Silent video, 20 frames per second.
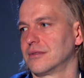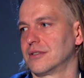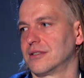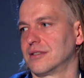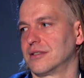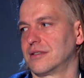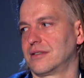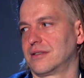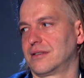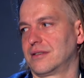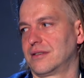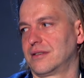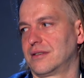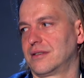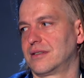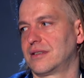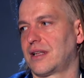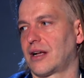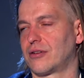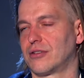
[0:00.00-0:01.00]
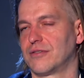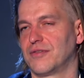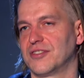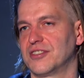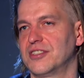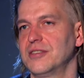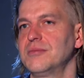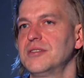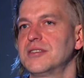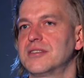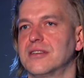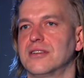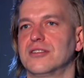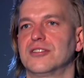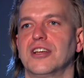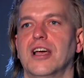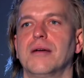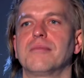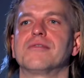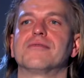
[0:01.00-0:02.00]
z tak odważnymi
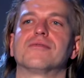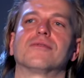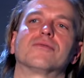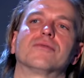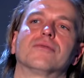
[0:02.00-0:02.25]
zdjęciami w